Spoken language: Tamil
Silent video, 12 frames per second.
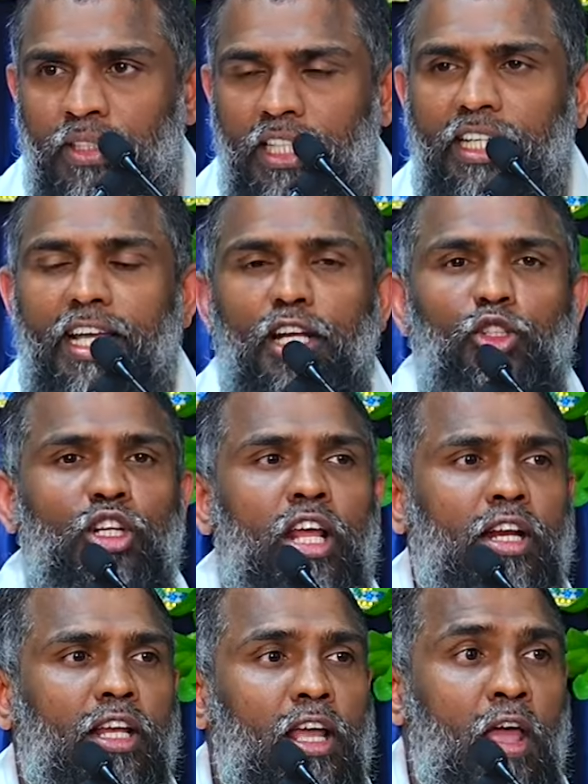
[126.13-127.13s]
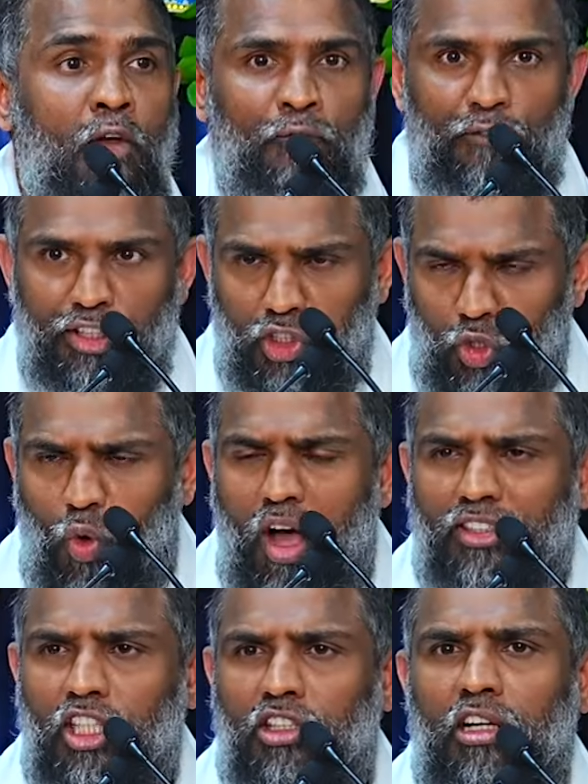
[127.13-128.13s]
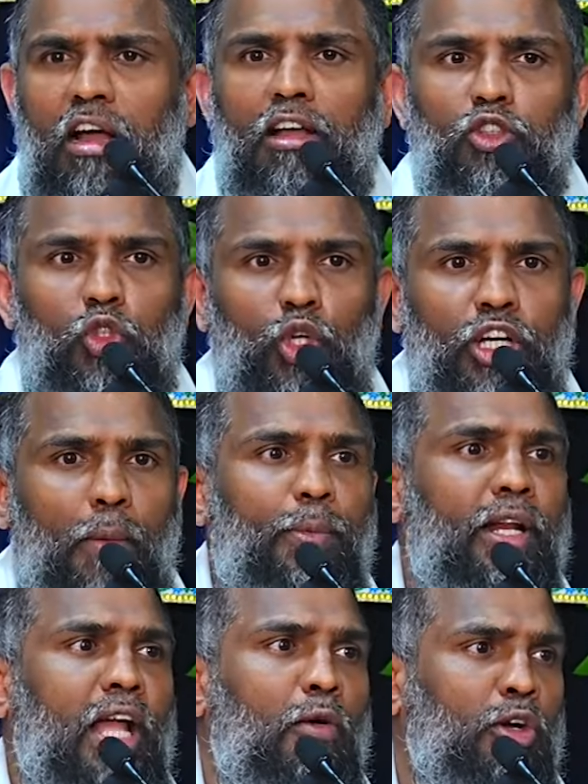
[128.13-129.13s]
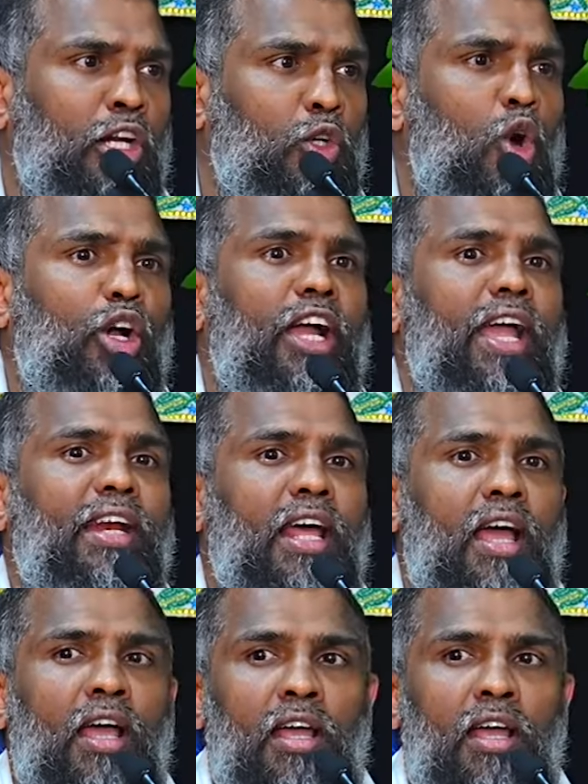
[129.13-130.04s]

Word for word: இங்க என்ன சொல்றாரு விசுவாசத்தை காத்துக்கொண்ட அப்படின்னா அவருடைய நோக்கம் என்ன